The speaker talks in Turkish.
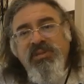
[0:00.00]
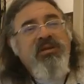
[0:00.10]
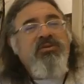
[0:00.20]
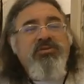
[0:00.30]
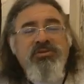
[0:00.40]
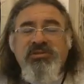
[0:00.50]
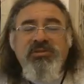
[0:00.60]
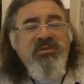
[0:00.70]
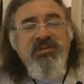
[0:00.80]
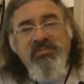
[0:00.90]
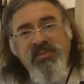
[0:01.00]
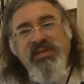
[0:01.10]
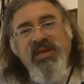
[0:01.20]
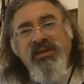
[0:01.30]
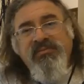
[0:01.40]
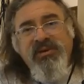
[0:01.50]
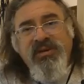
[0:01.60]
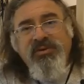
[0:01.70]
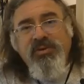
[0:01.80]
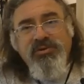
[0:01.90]
Daha doğrusu bir tane
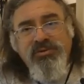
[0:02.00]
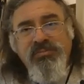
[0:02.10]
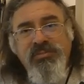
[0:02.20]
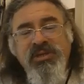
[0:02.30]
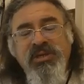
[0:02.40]
vaka gördüm.